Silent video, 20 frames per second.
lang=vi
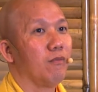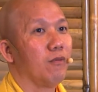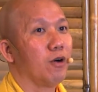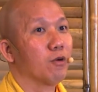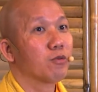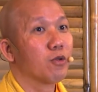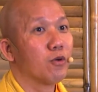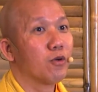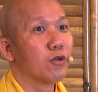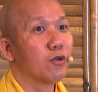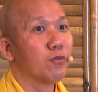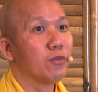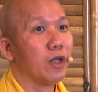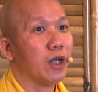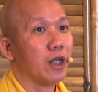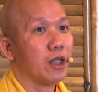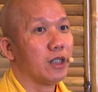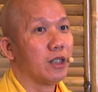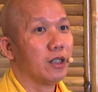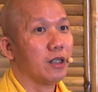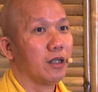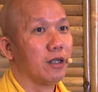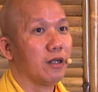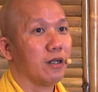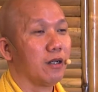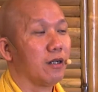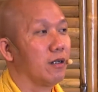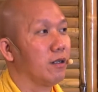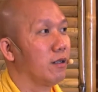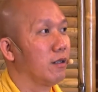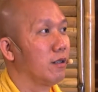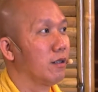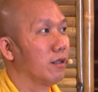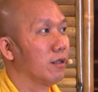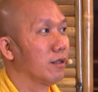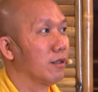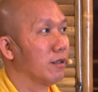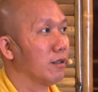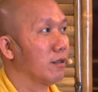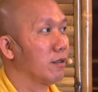hút thuốc cũng vậy
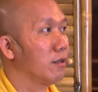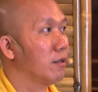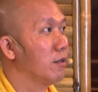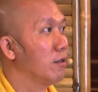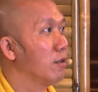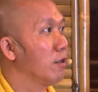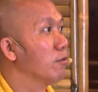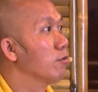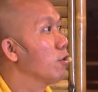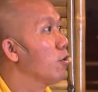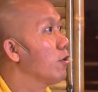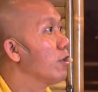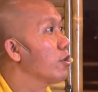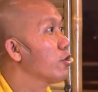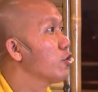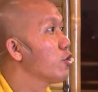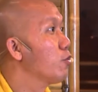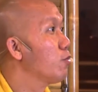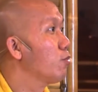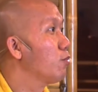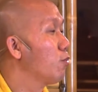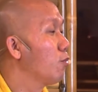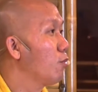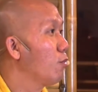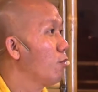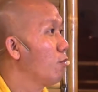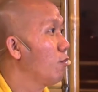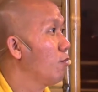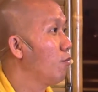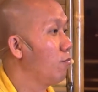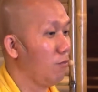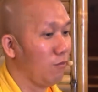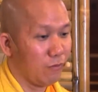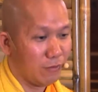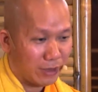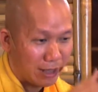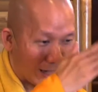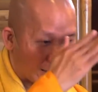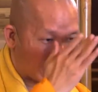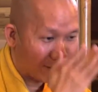hút thuốc là xúc
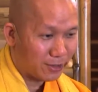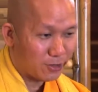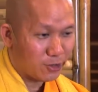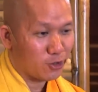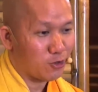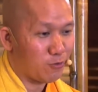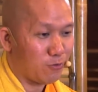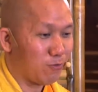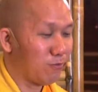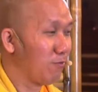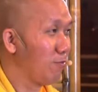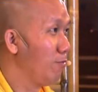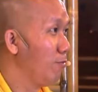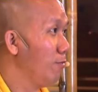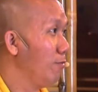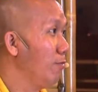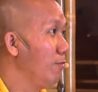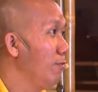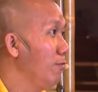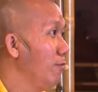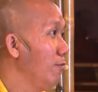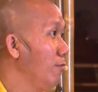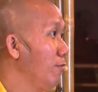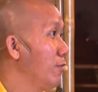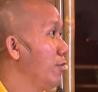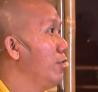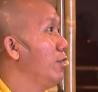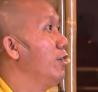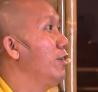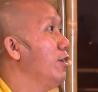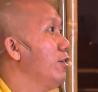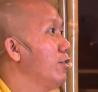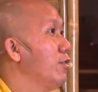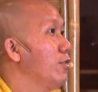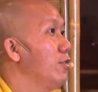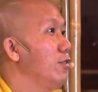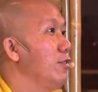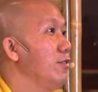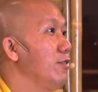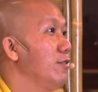cắt đứt xúc thì nó hết
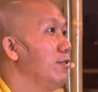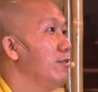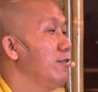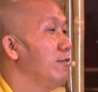tưởng